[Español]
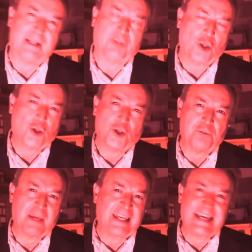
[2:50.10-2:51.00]
todos los
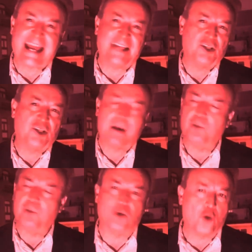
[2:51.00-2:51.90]
mexicanos
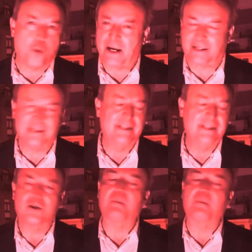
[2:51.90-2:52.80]
vamos a ocupar
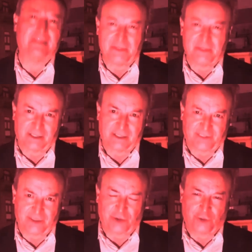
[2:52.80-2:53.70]
completamente el
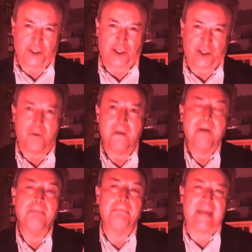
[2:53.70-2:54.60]
centro histórico.
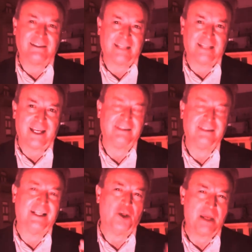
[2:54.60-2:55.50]
20
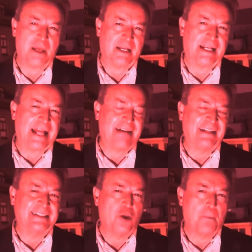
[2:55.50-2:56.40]
de noviembre,
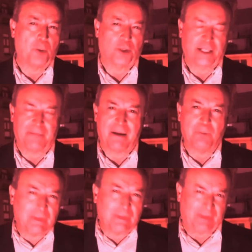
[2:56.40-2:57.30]
grábatelo porque
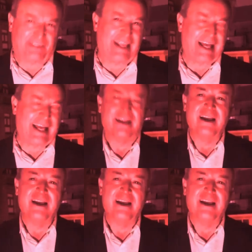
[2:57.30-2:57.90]
vamos a empezar